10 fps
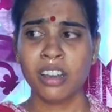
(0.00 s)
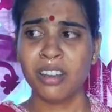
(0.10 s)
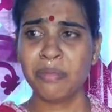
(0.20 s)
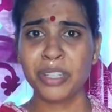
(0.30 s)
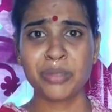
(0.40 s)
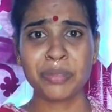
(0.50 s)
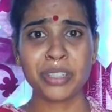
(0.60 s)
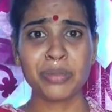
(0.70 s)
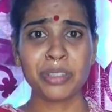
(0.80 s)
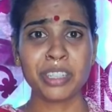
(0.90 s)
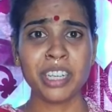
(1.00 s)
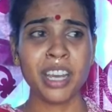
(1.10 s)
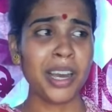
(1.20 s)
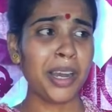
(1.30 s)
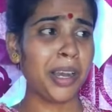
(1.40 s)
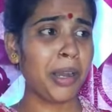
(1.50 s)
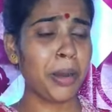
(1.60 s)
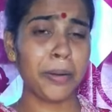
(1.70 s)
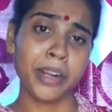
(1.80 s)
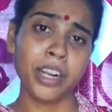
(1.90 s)
আমি এসব কি ভাবছি না
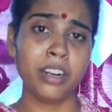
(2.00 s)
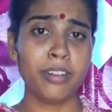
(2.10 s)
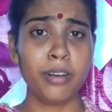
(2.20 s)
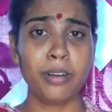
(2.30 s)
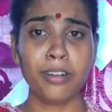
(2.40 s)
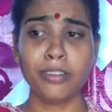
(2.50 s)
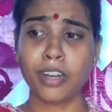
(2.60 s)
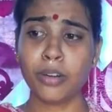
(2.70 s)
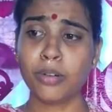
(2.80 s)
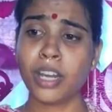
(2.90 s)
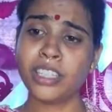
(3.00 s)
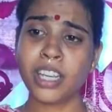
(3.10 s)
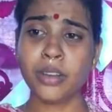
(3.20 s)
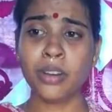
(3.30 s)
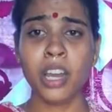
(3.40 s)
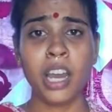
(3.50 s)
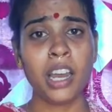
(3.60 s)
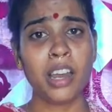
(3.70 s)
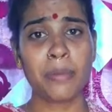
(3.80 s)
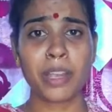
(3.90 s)
না অন্ধকার হোক আর যাই হোক
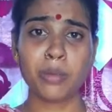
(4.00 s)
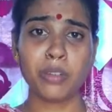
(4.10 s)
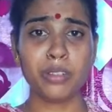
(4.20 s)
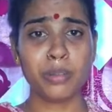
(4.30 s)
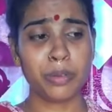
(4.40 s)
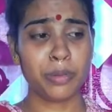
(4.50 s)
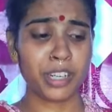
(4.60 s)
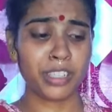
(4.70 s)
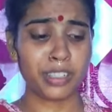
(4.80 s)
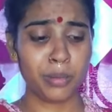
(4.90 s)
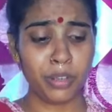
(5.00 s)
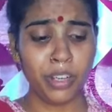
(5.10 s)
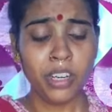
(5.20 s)
আমি এক্ষুনি আমার মেয়ের কাছে যাবো